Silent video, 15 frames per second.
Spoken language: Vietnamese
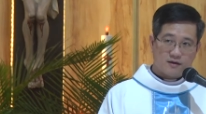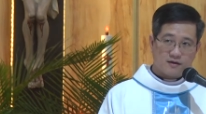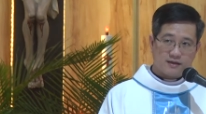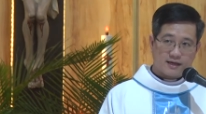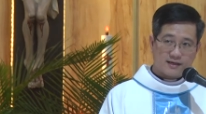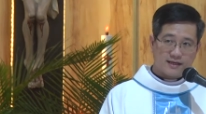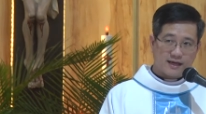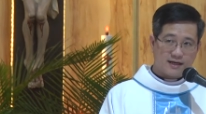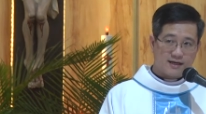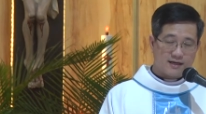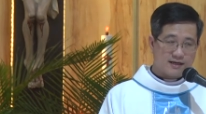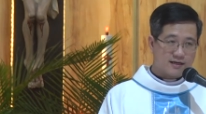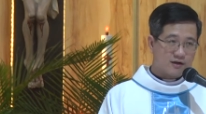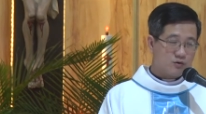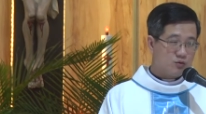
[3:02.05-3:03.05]
À, chắc chắn
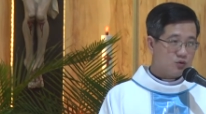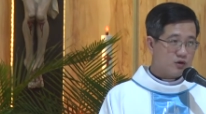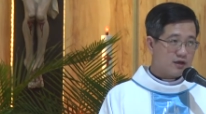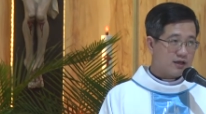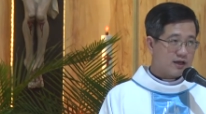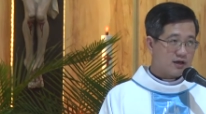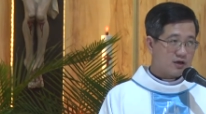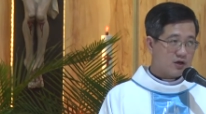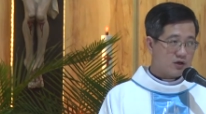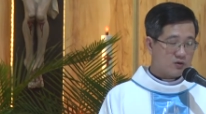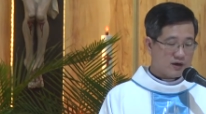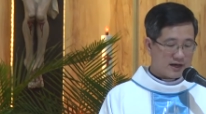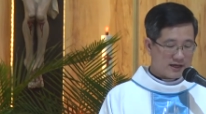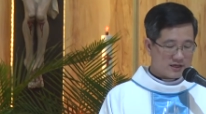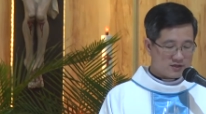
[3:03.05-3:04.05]
là câu chuyện
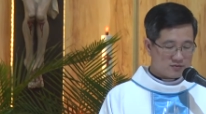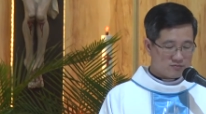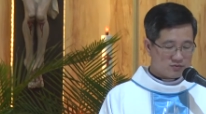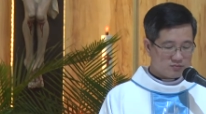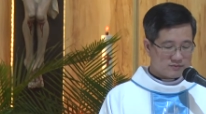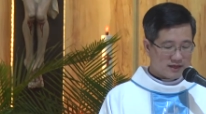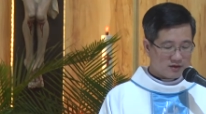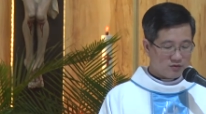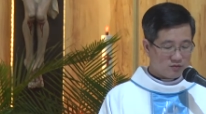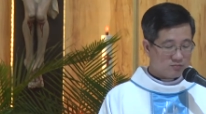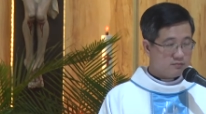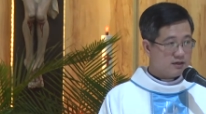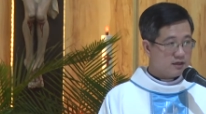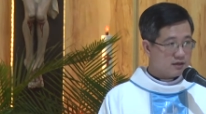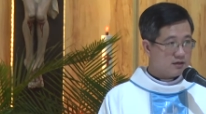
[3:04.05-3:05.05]
Gia-kêu ai trong chúng ta
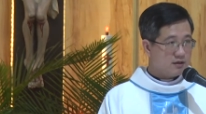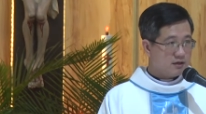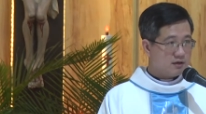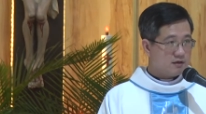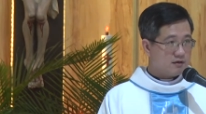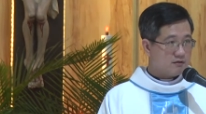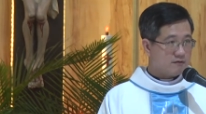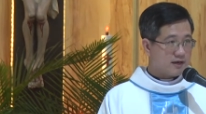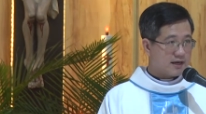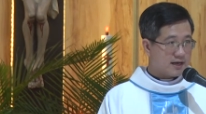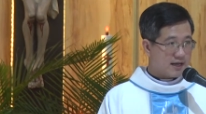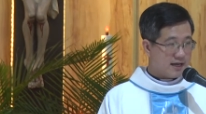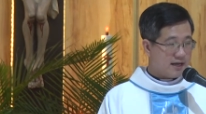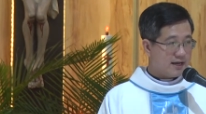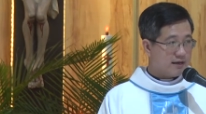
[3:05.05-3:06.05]
cũng biết, và
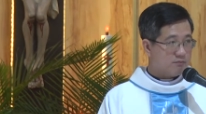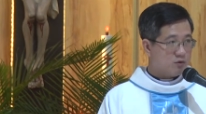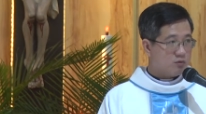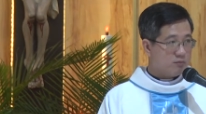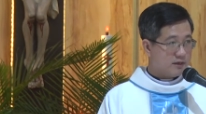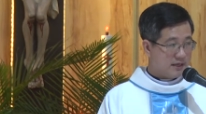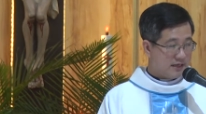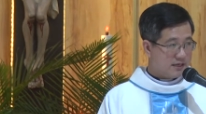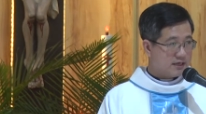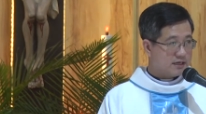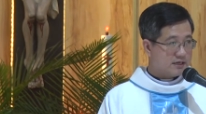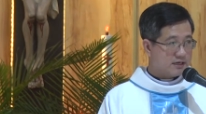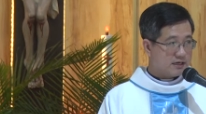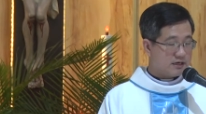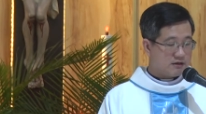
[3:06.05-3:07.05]
đây là một điển
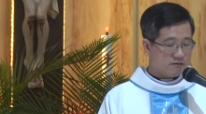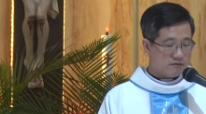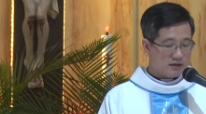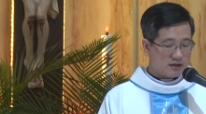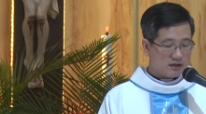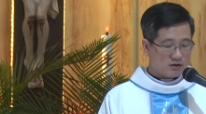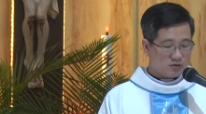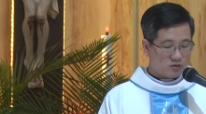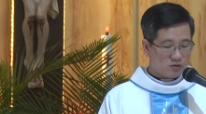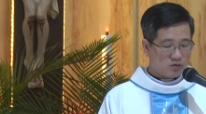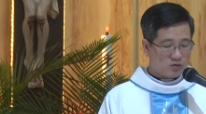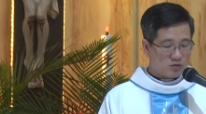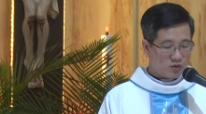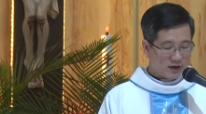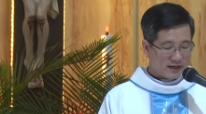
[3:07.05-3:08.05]
hình về
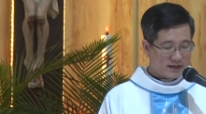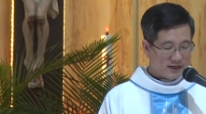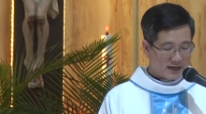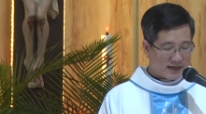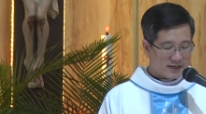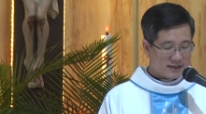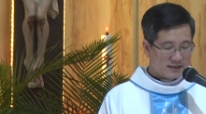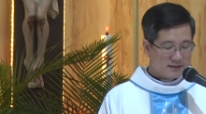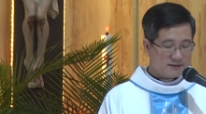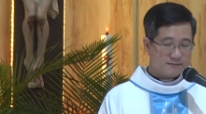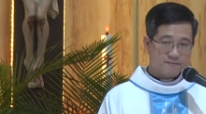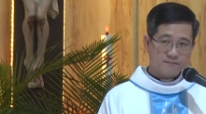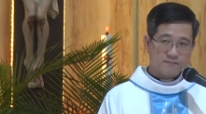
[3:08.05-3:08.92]
cuộc hoán cải.